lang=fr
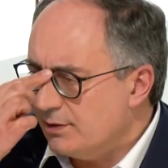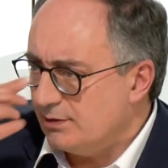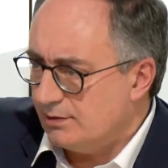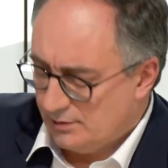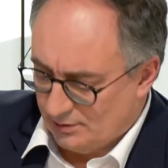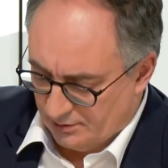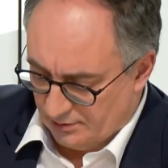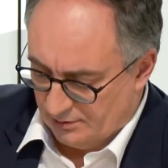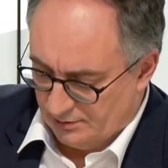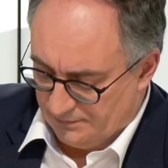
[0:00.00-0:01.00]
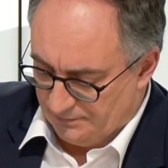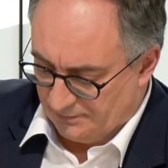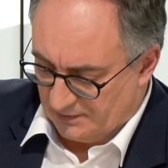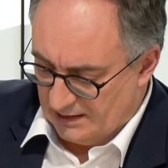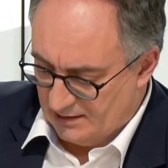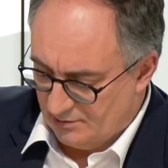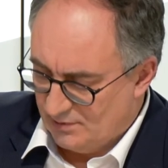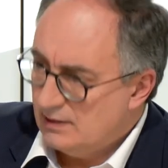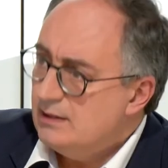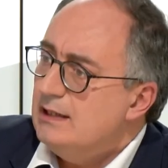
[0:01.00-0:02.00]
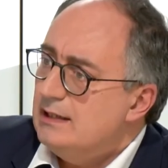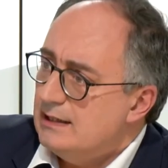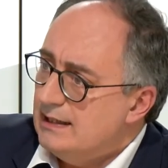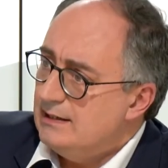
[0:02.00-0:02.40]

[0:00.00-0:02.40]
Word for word: Euh, et, des courtiers OBSP.